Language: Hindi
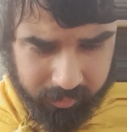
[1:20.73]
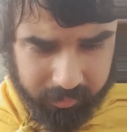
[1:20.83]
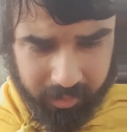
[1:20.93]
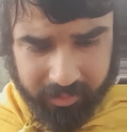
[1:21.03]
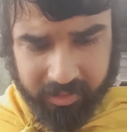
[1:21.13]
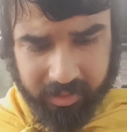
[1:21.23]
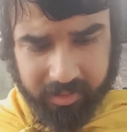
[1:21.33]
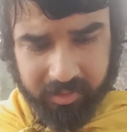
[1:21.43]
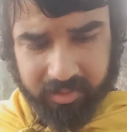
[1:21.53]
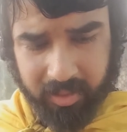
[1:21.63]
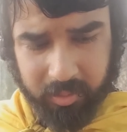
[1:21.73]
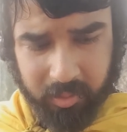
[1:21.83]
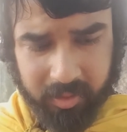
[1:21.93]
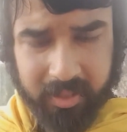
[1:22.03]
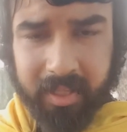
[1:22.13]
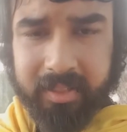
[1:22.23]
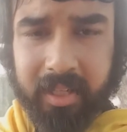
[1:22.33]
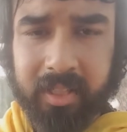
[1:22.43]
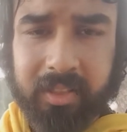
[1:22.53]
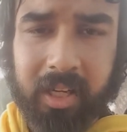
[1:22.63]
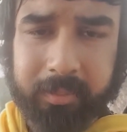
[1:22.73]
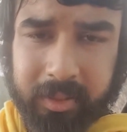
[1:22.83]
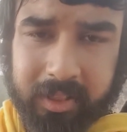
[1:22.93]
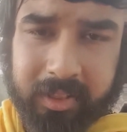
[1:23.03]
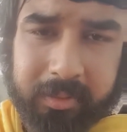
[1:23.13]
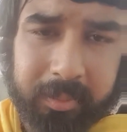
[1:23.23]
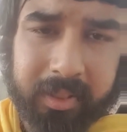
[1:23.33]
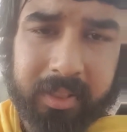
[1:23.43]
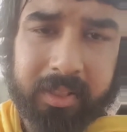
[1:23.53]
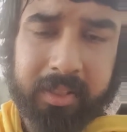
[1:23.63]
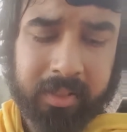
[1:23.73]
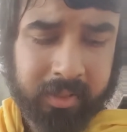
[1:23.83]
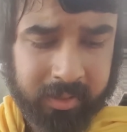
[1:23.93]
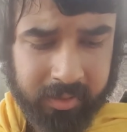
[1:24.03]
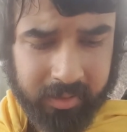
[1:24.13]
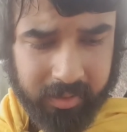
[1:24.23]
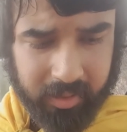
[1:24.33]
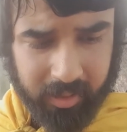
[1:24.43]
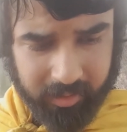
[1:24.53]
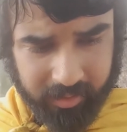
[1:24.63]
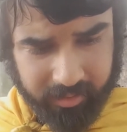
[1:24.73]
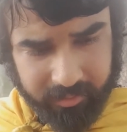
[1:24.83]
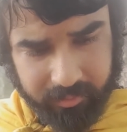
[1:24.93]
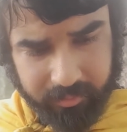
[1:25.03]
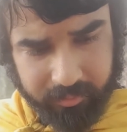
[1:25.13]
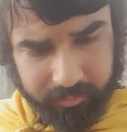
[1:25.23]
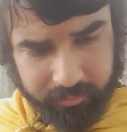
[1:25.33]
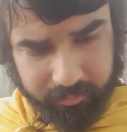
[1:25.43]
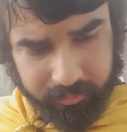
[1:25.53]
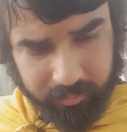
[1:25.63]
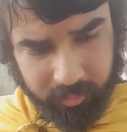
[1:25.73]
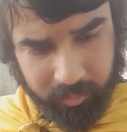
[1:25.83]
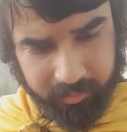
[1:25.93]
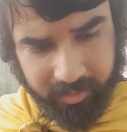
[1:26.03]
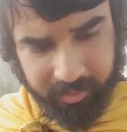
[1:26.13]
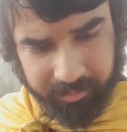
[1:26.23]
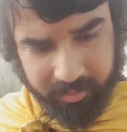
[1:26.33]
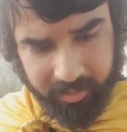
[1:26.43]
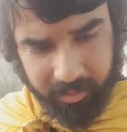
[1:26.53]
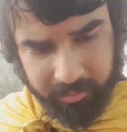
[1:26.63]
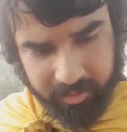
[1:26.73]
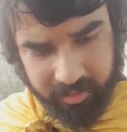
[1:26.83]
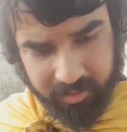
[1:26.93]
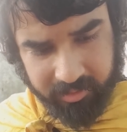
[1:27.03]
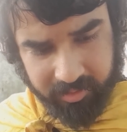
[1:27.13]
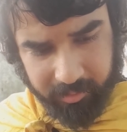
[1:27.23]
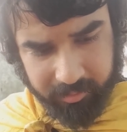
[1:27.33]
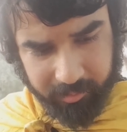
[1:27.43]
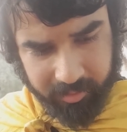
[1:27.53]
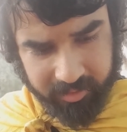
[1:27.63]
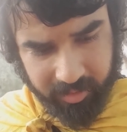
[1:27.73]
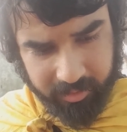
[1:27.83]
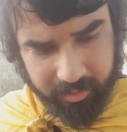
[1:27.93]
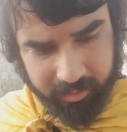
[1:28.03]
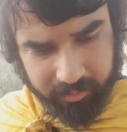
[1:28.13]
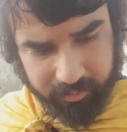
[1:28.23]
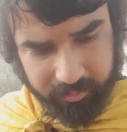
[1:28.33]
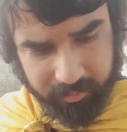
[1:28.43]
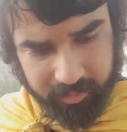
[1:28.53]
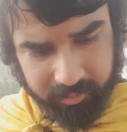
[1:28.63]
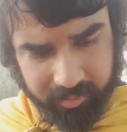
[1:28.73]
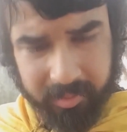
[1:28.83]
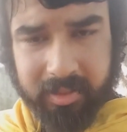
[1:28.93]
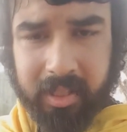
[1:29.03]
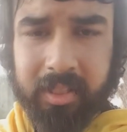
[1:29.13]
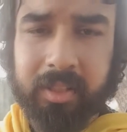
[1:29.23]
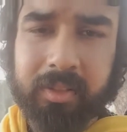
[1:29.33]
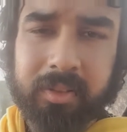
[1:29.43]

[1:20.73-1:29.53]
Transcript: बाकी अन्य साधुओं ने यही कहा था अमरकंठ में कि अगर गुरुवार रमते राम जी साम समक्ष आ गए मतलब समझ जाना